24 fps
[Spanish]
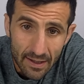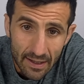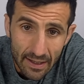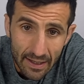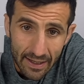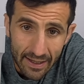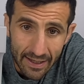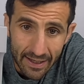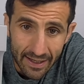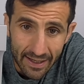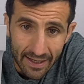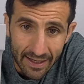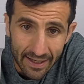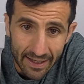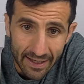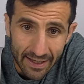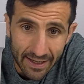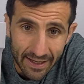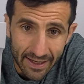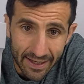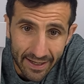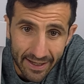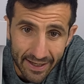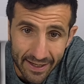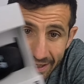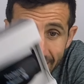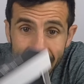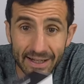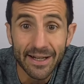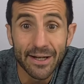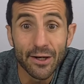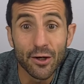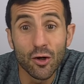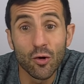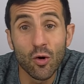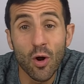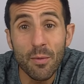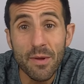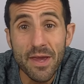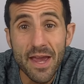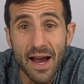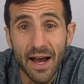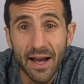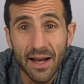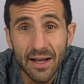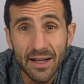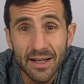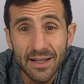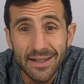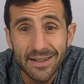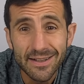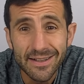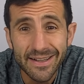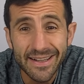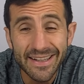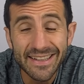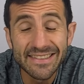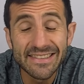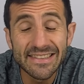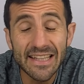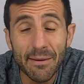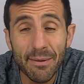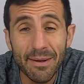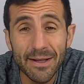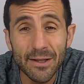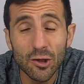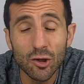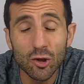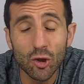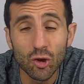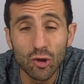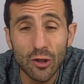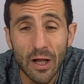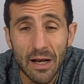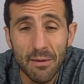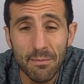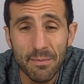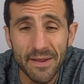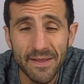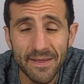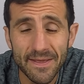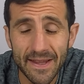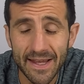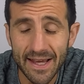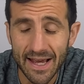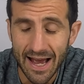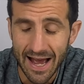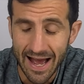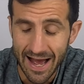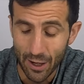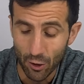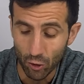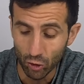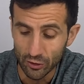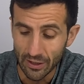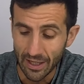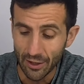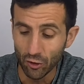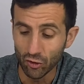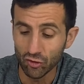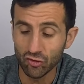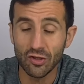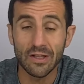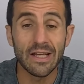Eh, no había. Estaban totalmente agotados.